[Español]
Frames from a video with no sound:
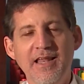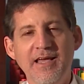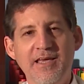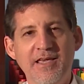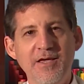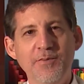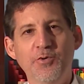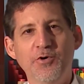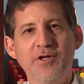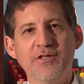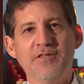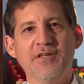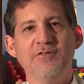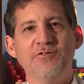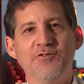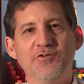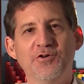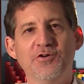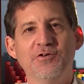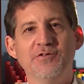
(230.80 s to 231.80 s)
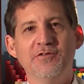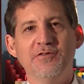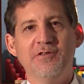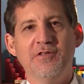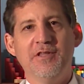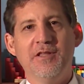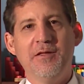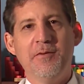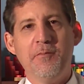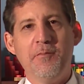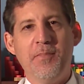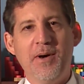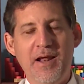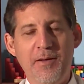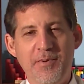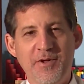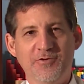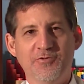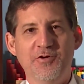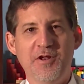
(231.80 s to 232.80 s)
del equipo de atención
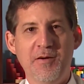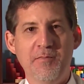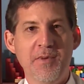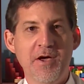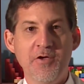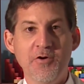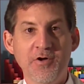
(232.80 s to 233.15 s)
para personas